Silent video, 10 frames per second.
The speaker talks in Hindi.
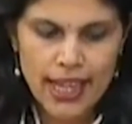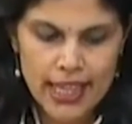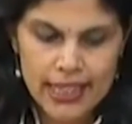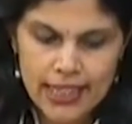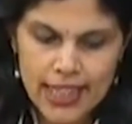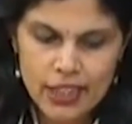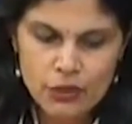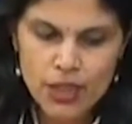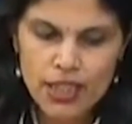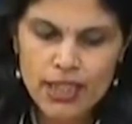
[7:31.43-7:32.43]
हेल्थ केयर
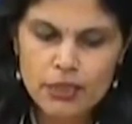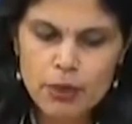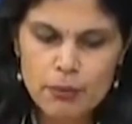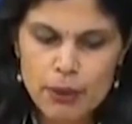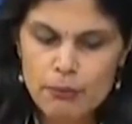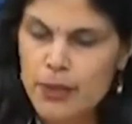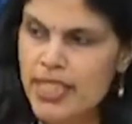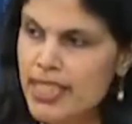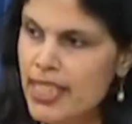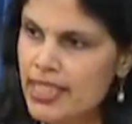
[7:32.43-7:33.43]
वर्कर्स में
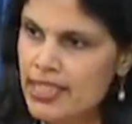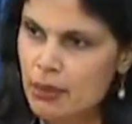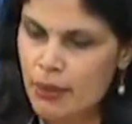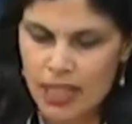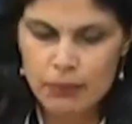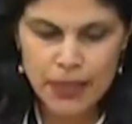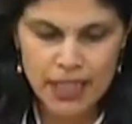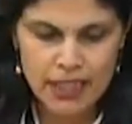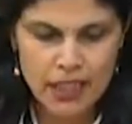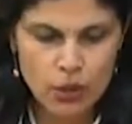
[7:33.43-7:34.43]
पीपीई का इस्तेमाल
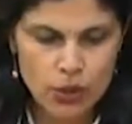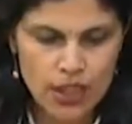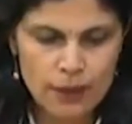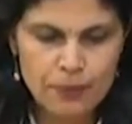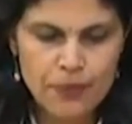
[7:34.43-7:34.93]
बढ़ाना होगा